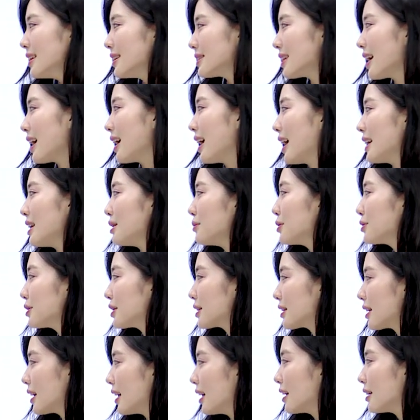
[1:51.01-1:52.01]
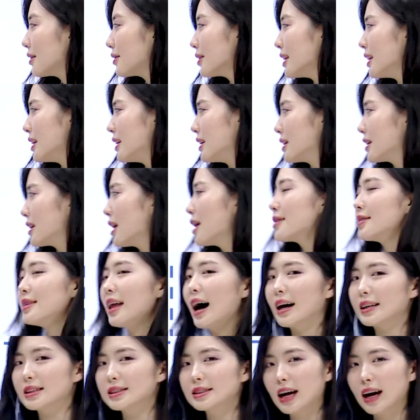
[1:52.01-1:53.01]
자, 아니면 우리 carrying,
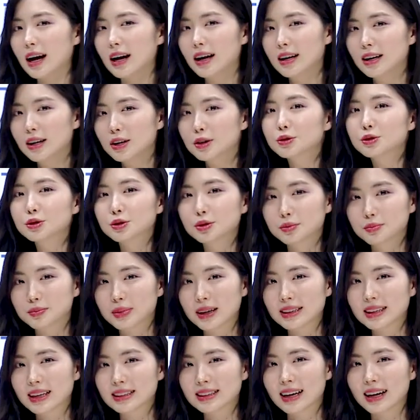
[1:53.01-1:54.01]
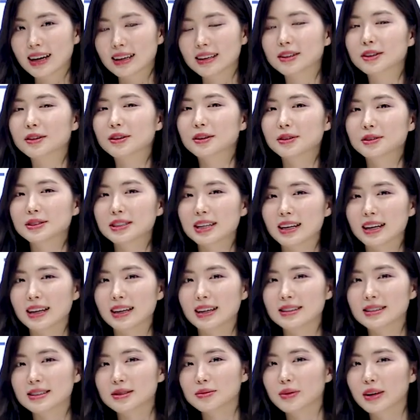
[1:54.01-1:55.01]
나르다. 운반하다 이런 걸로 잘
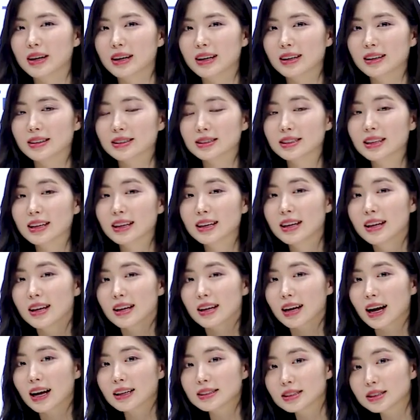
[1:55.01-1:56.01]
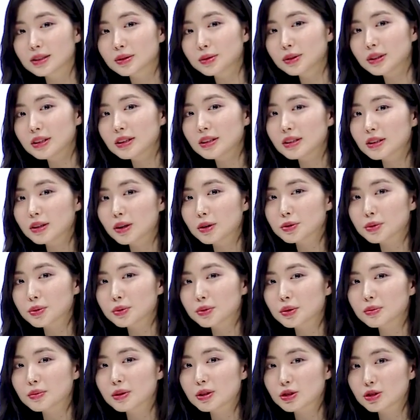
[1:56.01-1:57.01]
알지만 그냥 가지고 있는 거
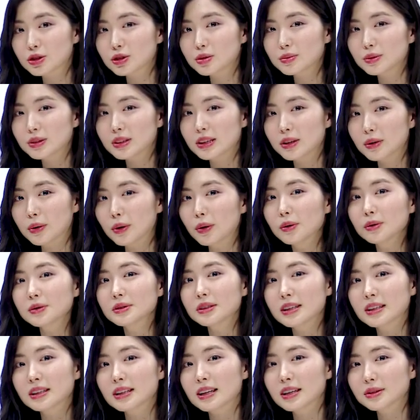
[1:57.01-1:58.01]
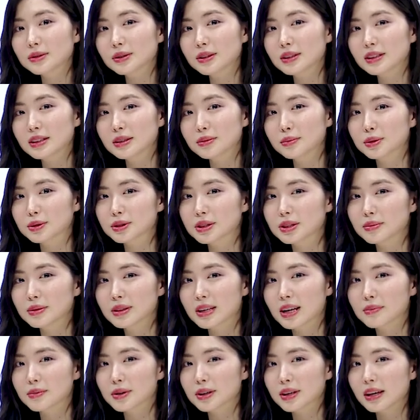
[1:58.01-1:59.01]
정도면 충분히 holding 하고 있는
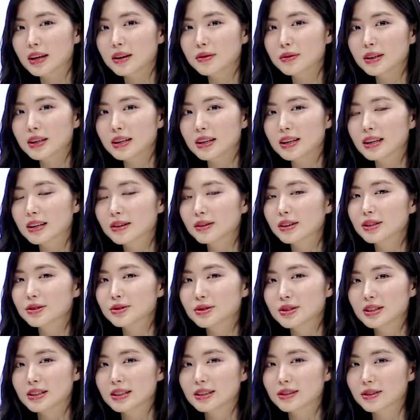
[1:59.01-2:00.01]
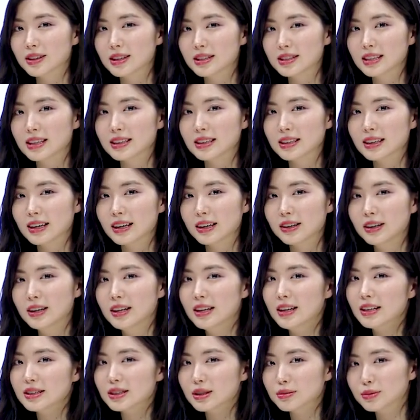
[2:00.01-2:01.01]
모습이라면 carrying이라고 할 수 있는 거 괜찮을까요?
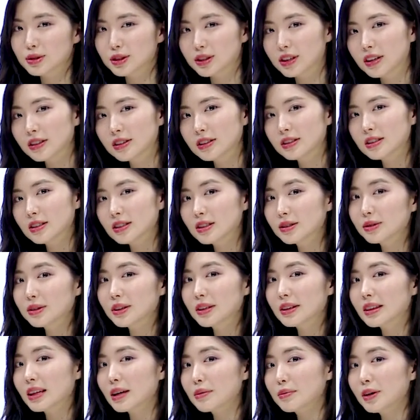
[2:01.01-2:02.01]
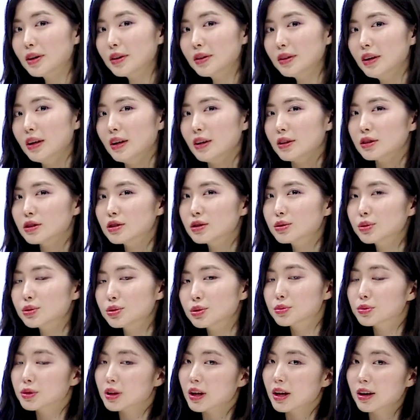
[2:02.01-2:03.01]
그래서 물건을 들고 있다면 들고
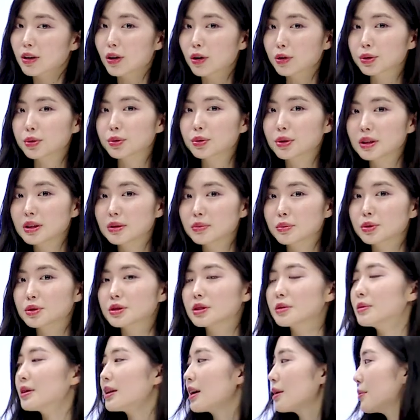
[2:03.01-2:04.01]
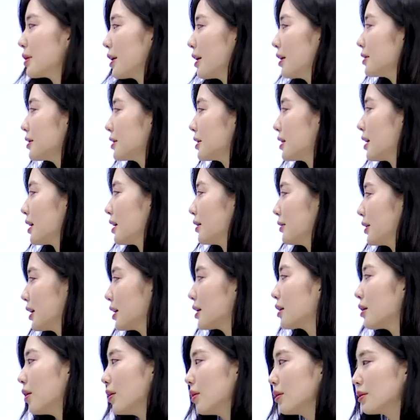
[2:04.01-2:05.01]
이렇게 걷고 있는 모습이라면
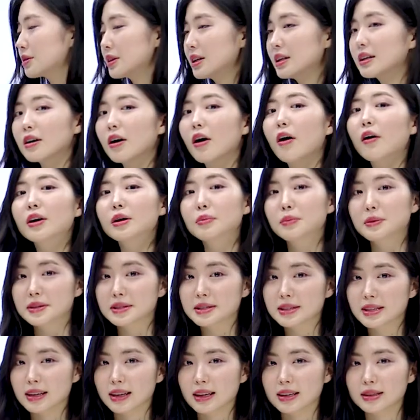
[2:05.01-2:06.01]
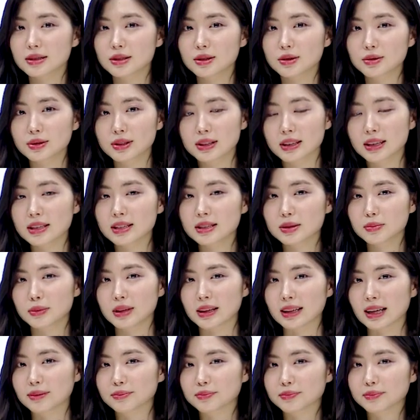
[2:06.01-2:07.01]
carrying, holding 거의 비슷하게 쓸 수
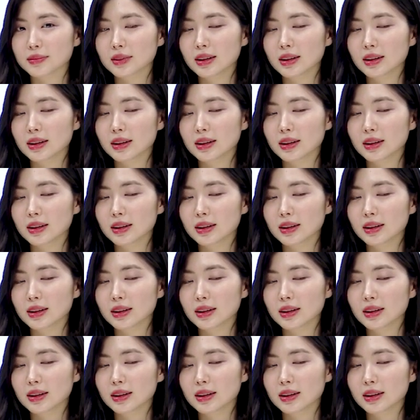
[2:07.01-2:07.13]
있겠습니다.